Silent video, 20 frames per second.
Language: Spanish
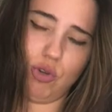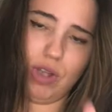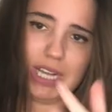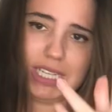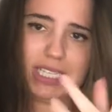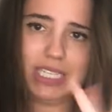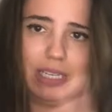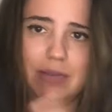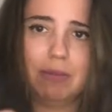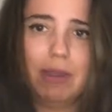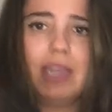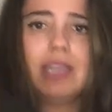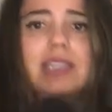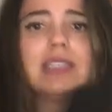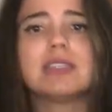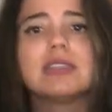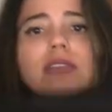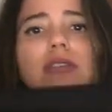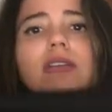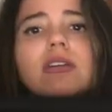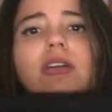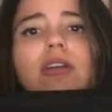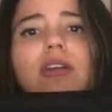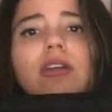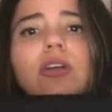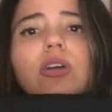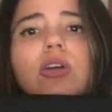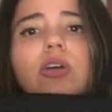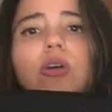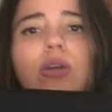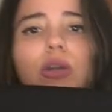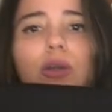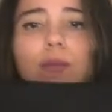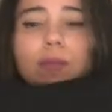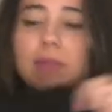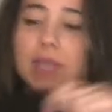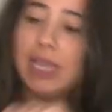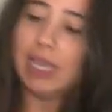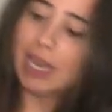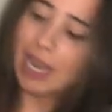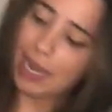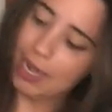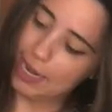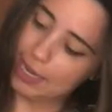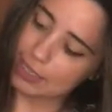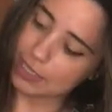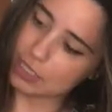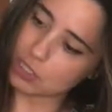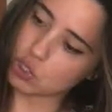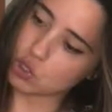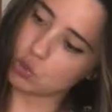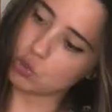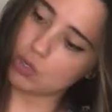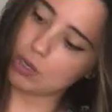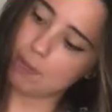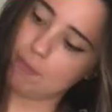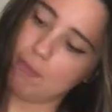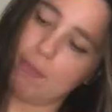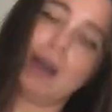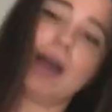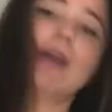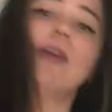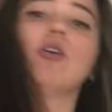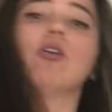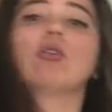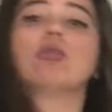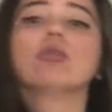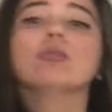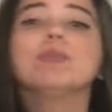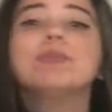casi veis. Y las letras son en blanco.